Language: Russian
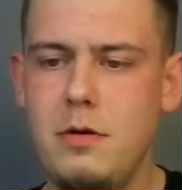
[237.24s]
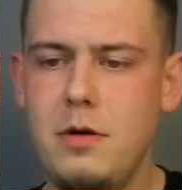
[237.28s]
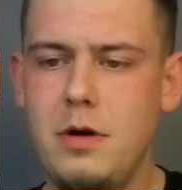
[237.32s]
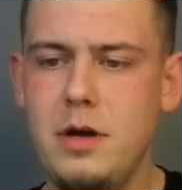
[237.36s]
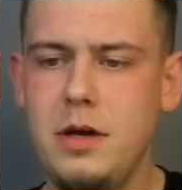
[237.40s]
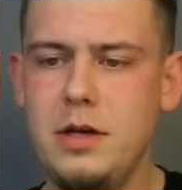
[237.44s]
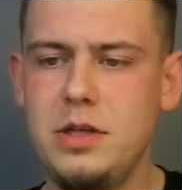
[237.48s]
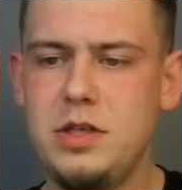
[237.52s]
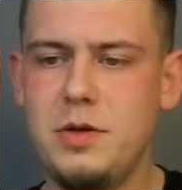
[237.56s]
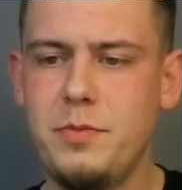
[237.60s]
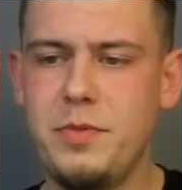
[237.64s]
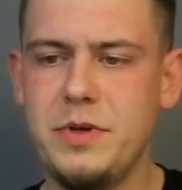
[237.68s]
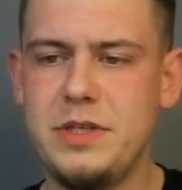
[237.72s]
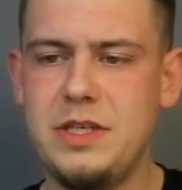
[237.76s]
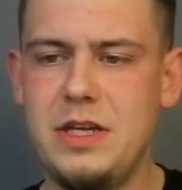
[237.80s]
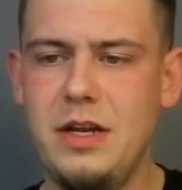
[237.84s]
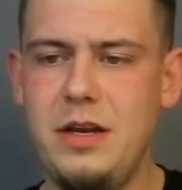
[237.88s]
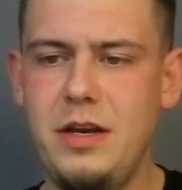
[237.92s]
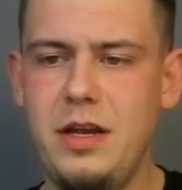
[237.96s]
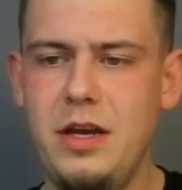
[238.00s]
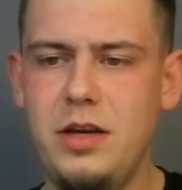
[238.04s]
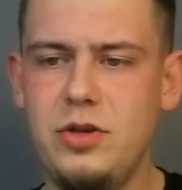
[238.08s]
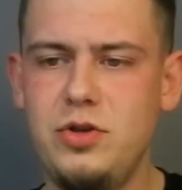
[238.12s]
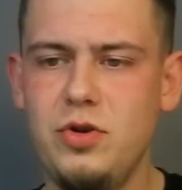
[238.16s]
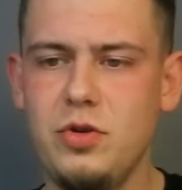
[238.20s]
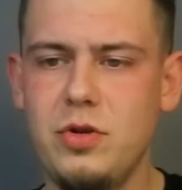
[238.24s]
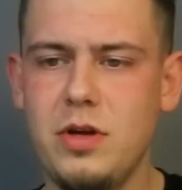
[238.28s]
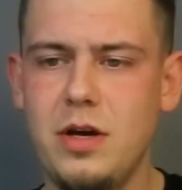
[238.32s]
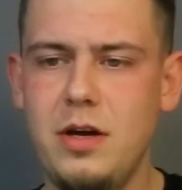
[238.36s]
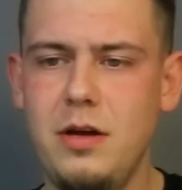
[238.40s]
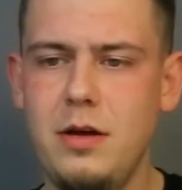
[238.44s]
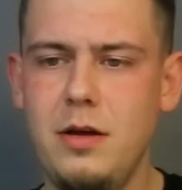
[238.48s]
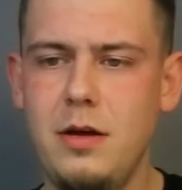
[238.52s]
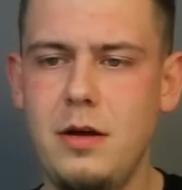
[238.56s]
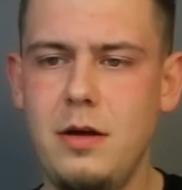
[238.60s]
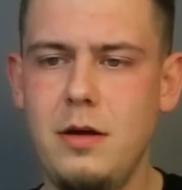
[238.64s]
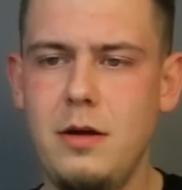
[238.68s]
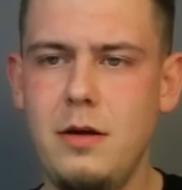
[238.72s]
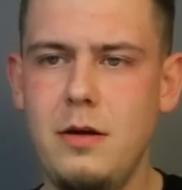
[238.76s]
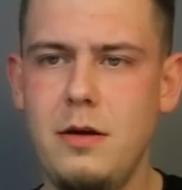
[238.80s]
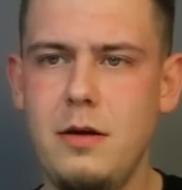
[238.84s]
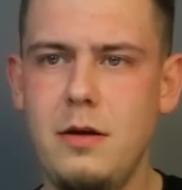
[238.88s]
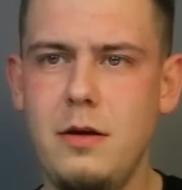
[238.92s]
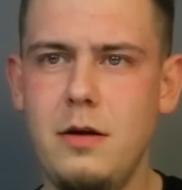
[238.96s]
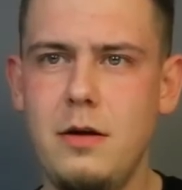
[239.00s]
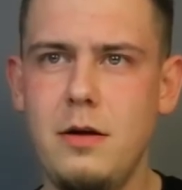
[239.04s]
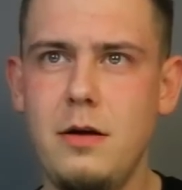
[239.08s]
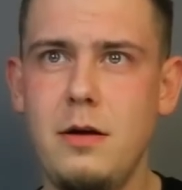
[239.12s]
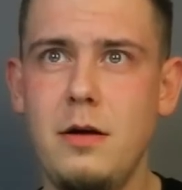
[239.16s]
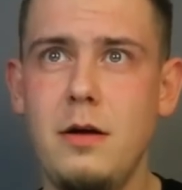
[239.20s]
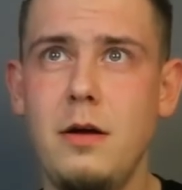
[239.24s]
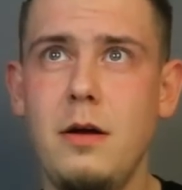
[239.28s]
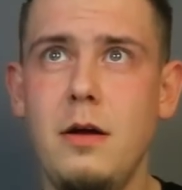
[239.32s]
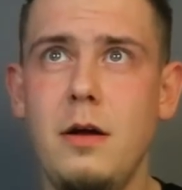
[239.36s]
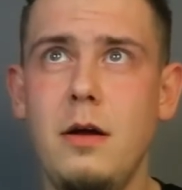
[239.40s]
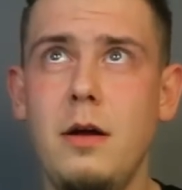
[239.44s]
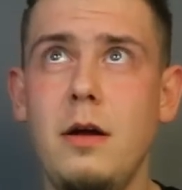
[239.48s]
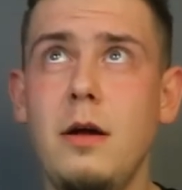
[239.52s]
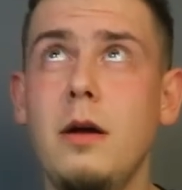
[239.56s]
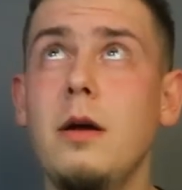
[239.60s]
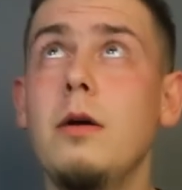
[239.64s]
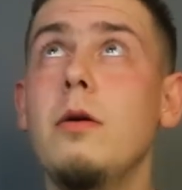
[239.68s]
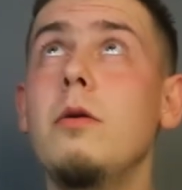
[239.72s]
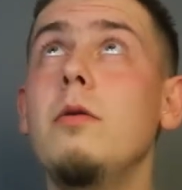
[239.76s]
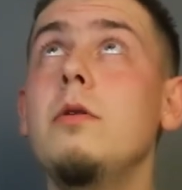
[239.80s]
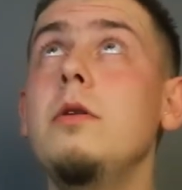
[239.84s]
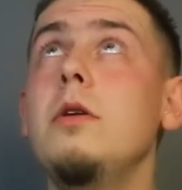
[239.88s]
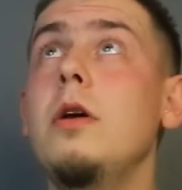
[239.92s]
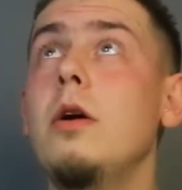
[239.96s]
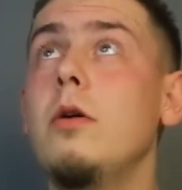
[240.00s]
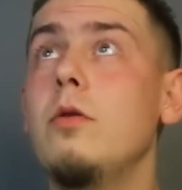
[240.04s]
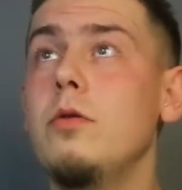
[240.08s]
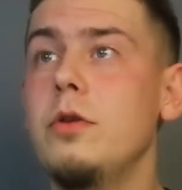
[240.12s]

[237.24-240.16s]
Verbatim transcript: А если посильнее чуть, а? Не,